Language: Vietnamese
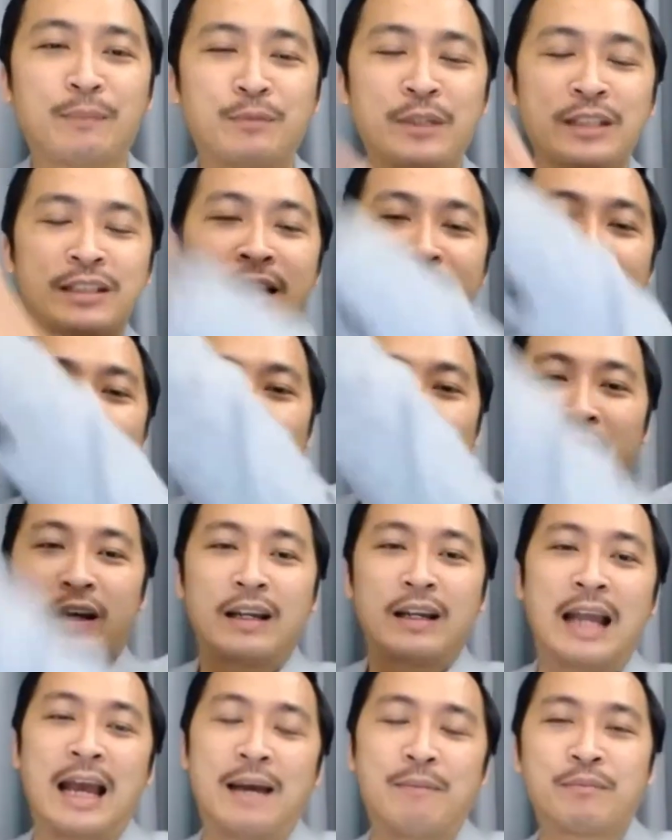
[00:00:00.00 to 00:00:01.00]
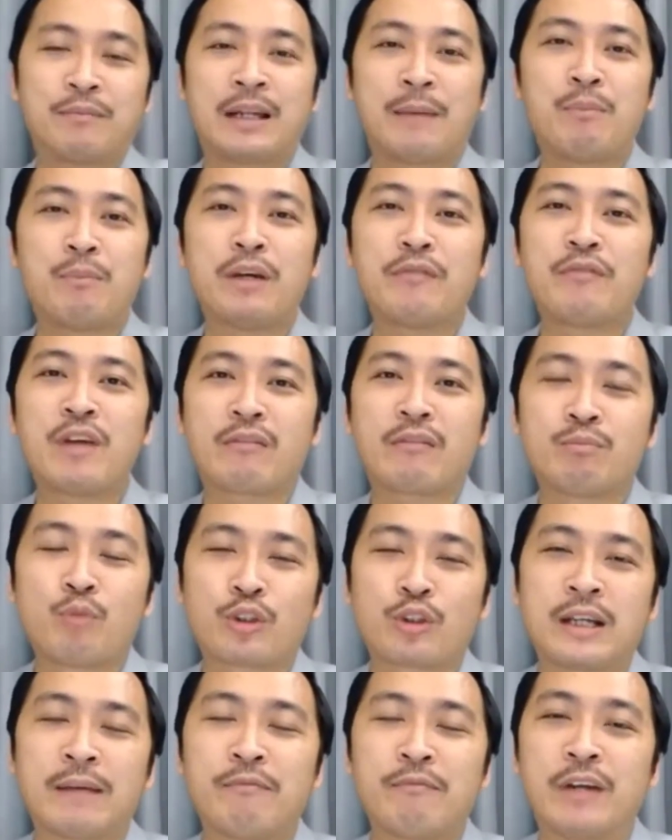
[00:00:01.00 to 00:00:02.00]
lập danh sách công việc cần làm 50 việc,
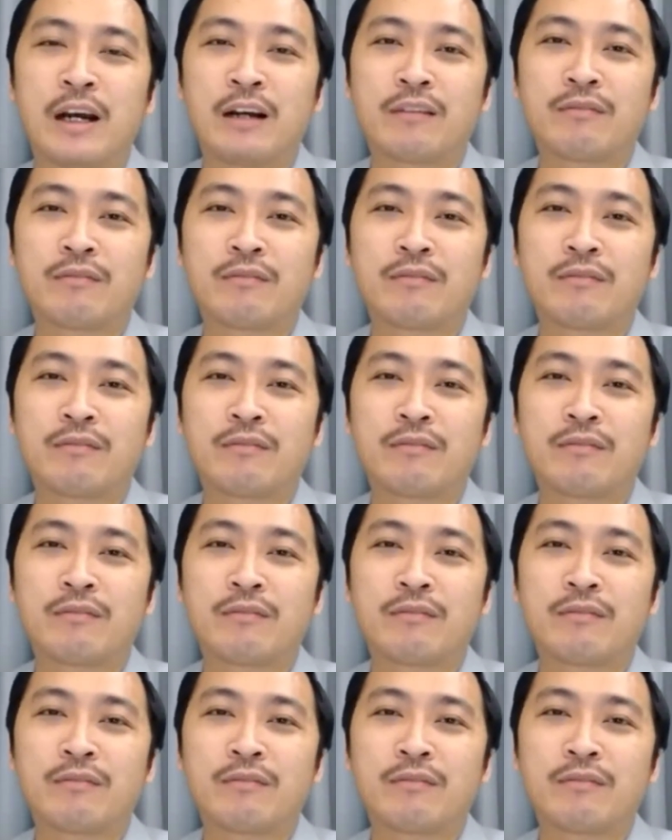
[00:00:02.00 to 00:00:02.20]
100